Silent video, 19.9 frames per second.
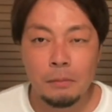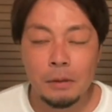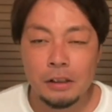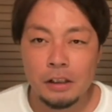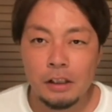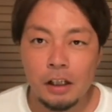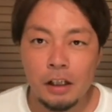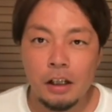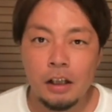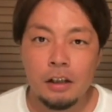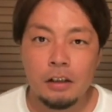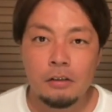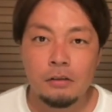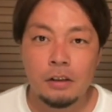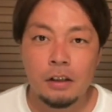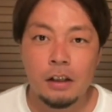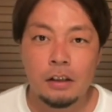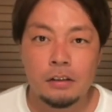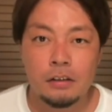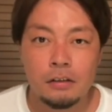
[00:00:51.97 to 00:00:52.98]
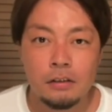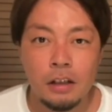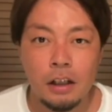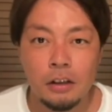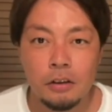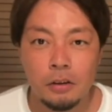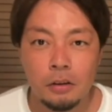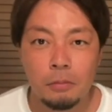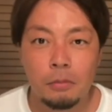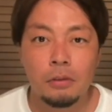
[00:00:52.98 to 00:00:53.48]
まあ知らない人は少な
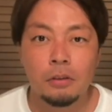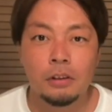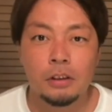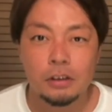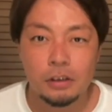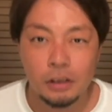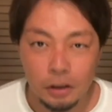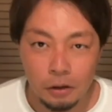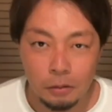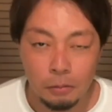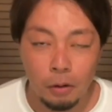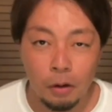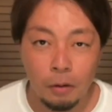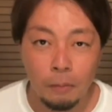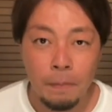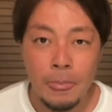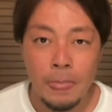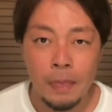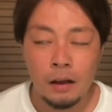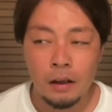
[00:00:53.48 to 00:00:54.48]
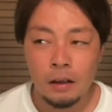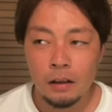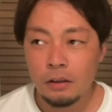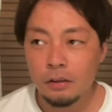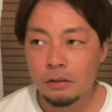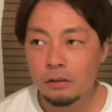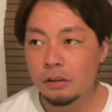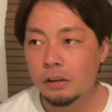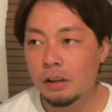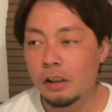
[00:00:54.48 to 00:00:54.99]
いと思うんですけども、
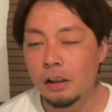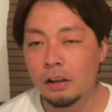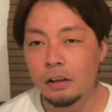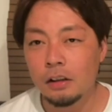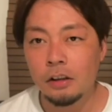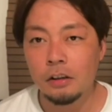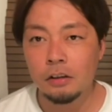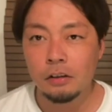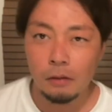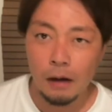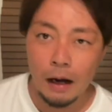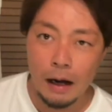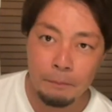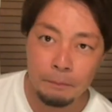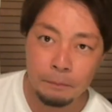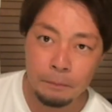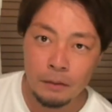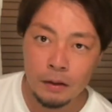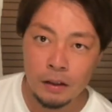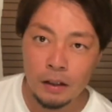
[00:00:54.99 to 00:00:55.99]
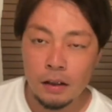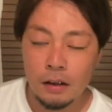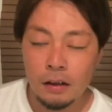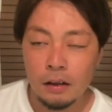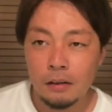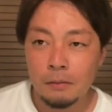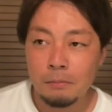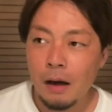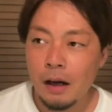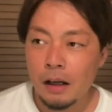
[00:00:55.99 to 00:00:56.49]
ゆるキャンっていうのは、
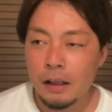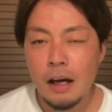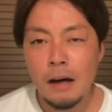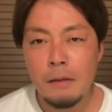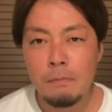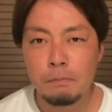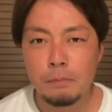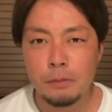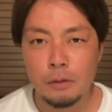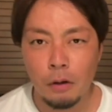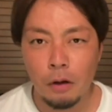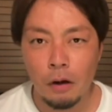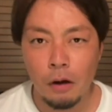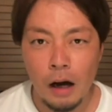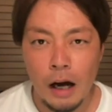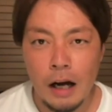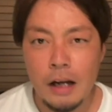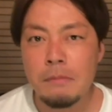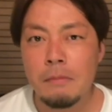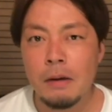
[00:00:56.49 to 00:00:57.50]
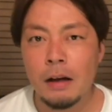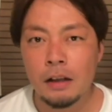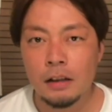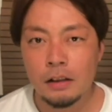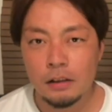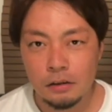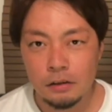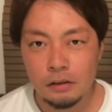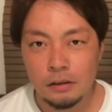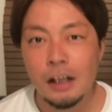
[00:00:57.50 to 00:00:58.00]
まあキャンプのアニメなん
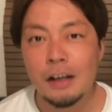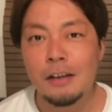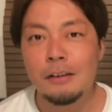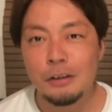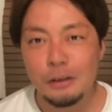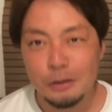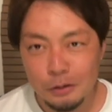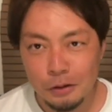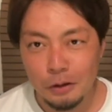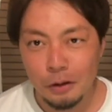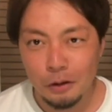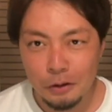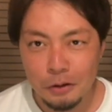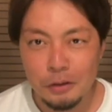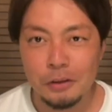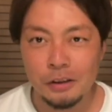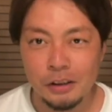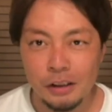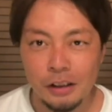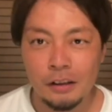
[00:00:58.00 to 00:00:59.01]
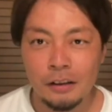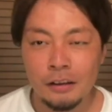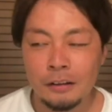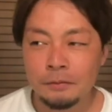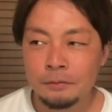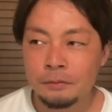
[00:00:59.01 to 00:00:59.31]
ですよ。ざっくり言うと、ゆるい。